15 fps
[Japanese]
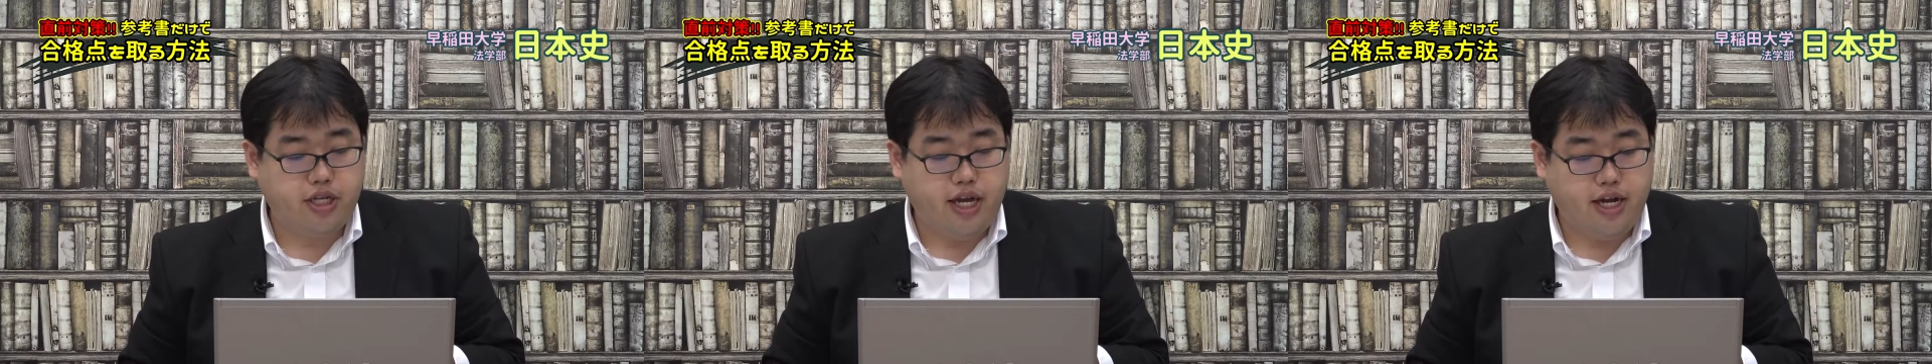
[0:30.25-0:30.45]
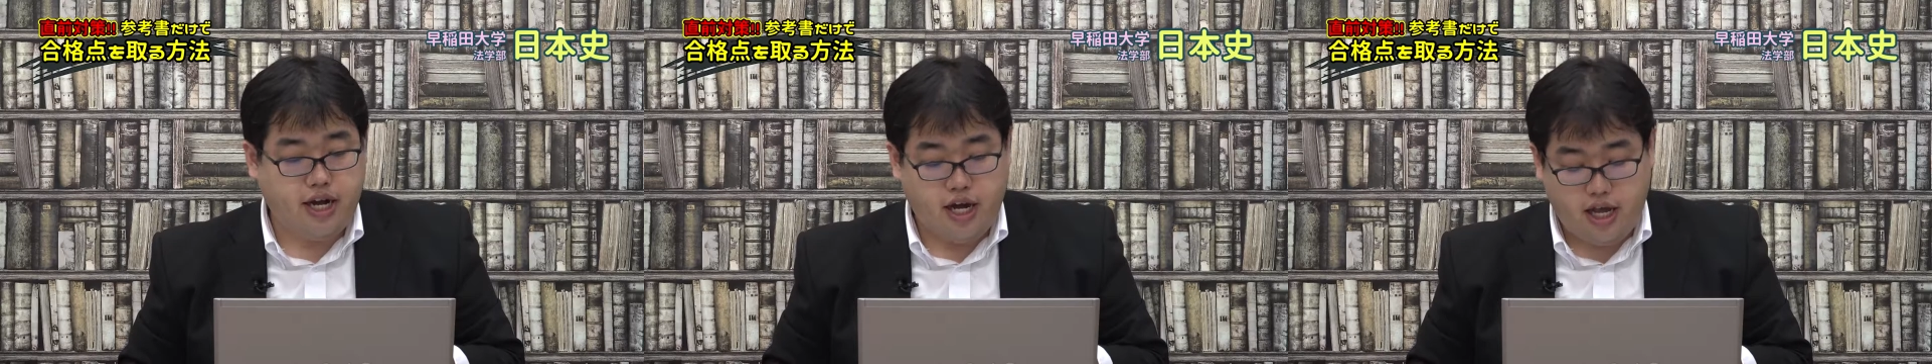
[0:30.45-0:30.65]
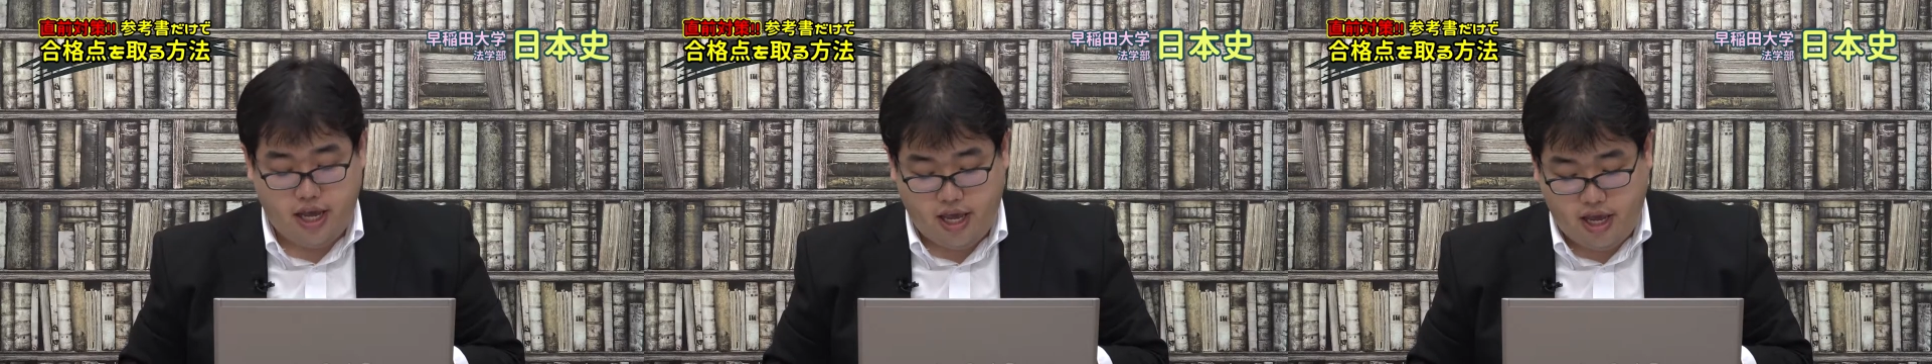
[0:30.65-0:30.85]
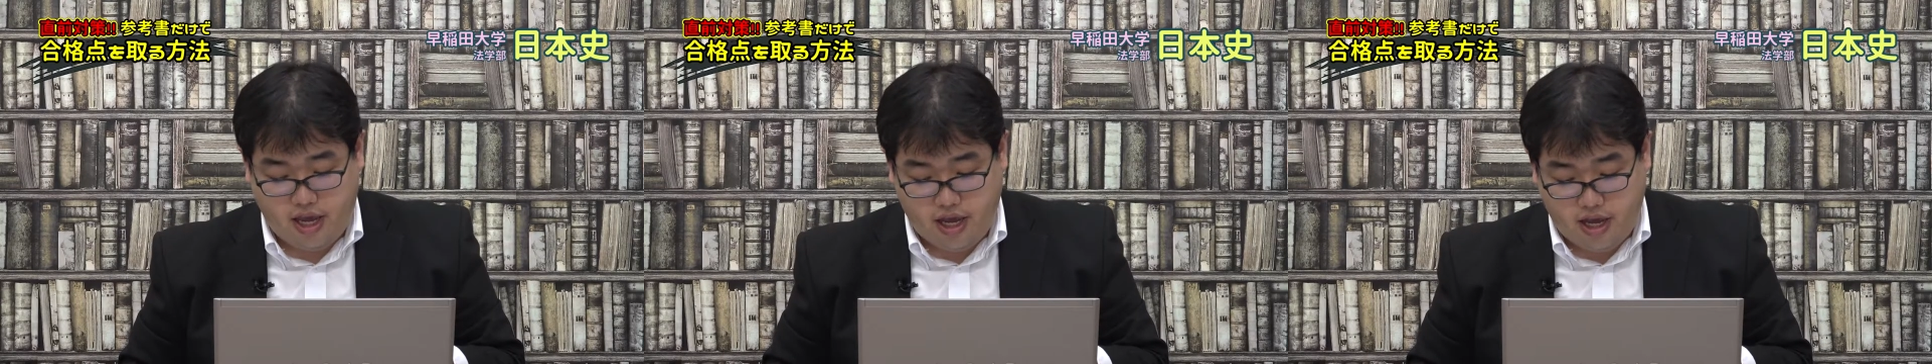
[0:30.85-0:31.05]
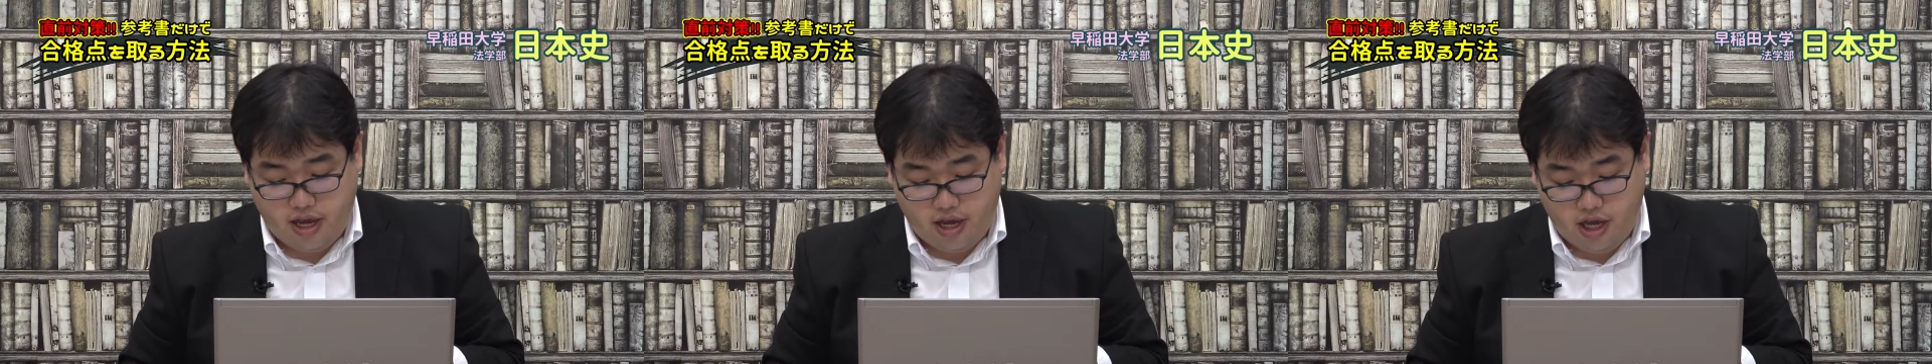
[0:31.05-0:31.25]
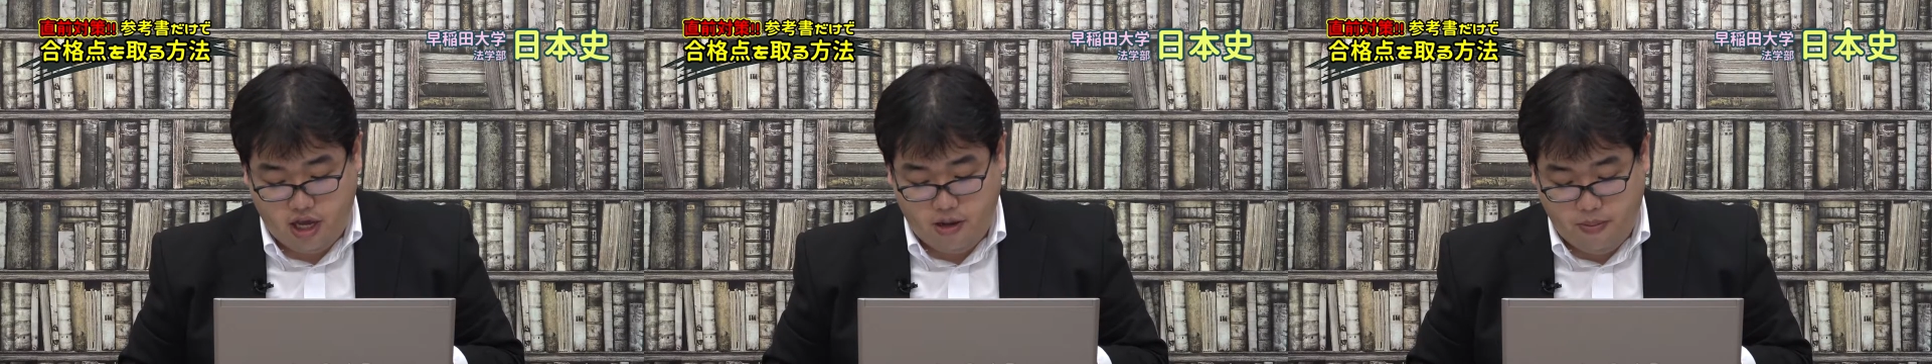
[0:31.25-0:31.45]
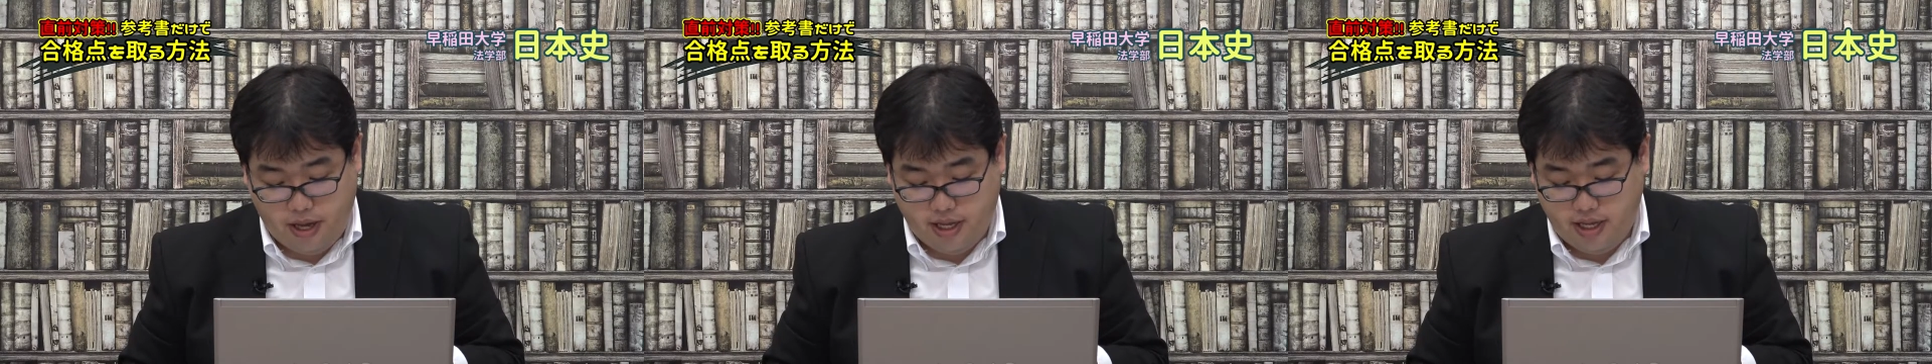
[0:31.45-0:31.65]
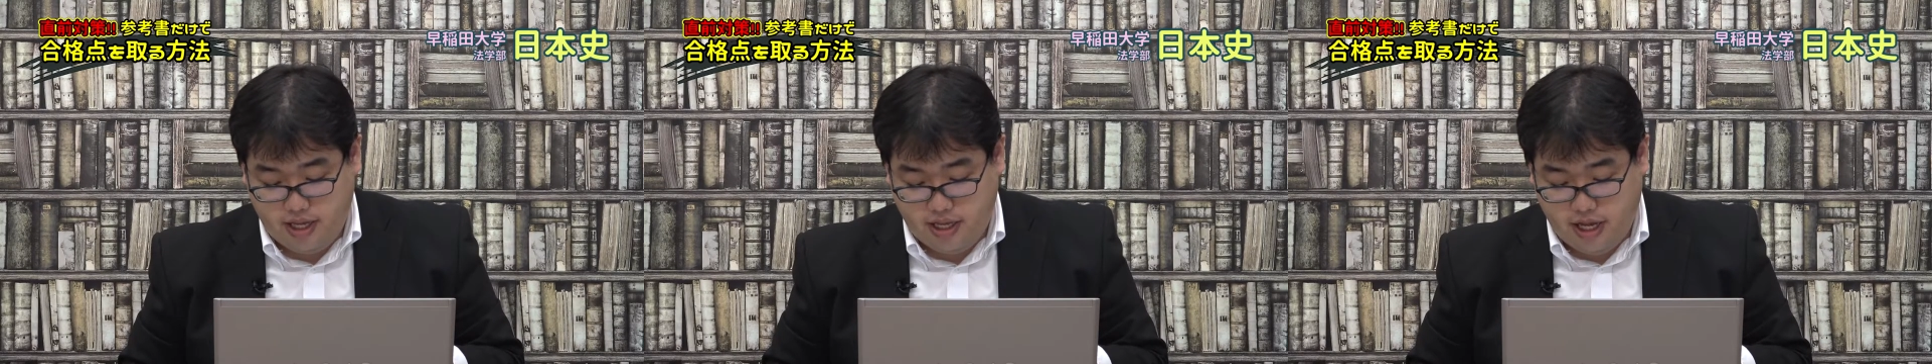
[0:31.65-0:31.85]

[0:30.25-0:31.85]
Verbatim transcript: 題が、えー、まあ、